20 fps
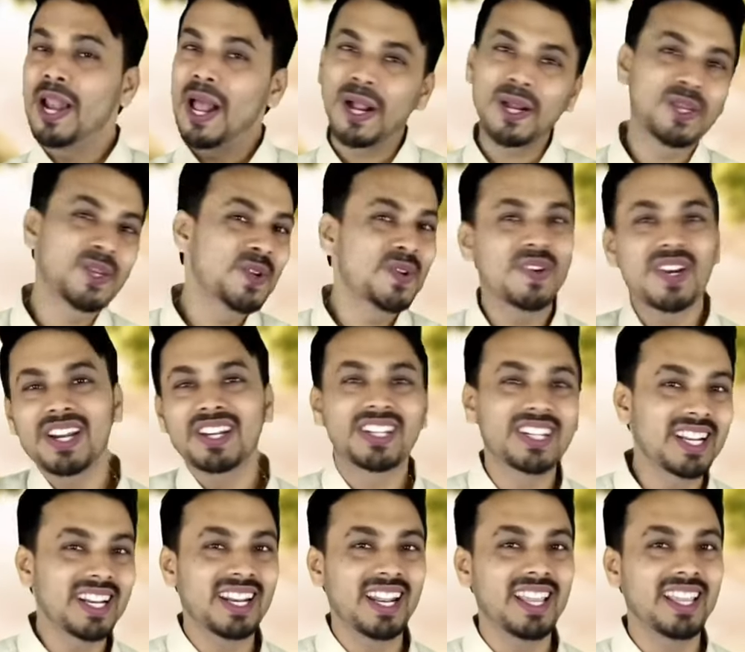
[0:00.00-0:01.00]

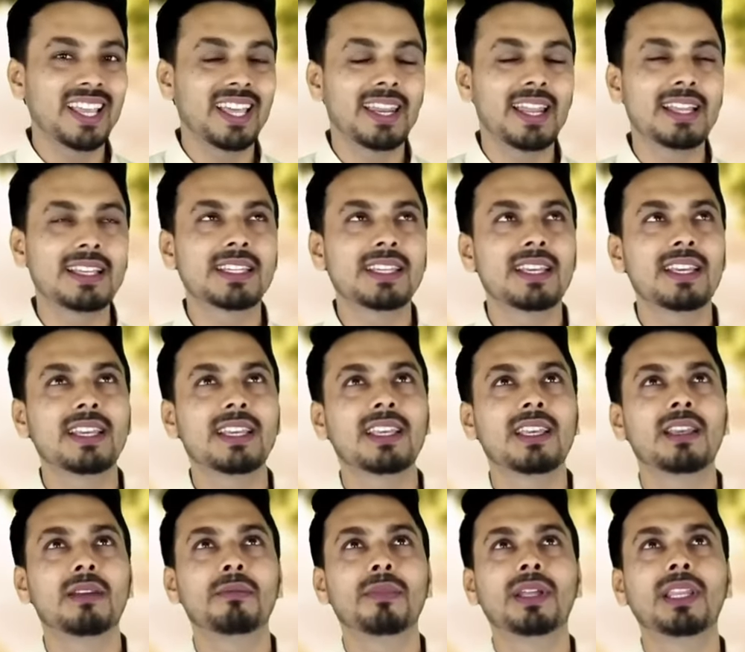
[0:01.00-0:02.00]
फ्लक्चुएशन नहीं आना
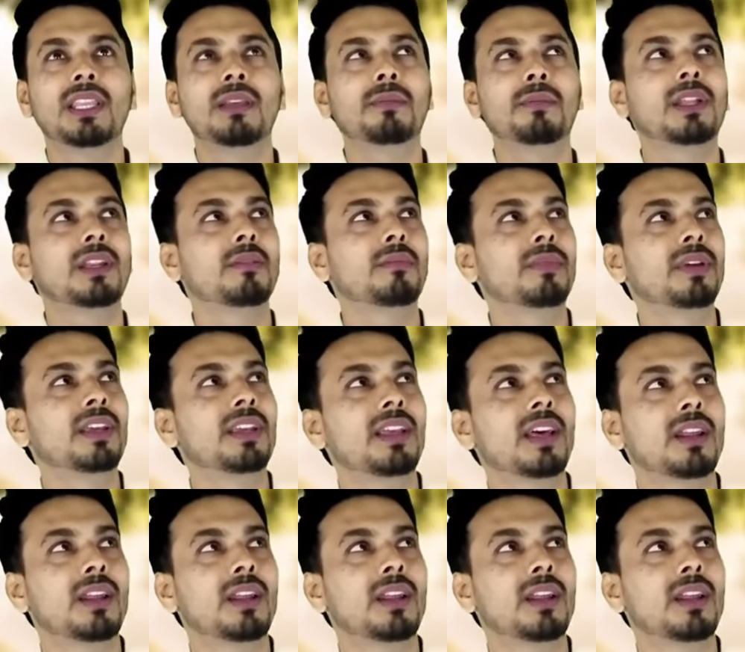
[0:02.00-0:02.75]
चाहिए कि मन ही मन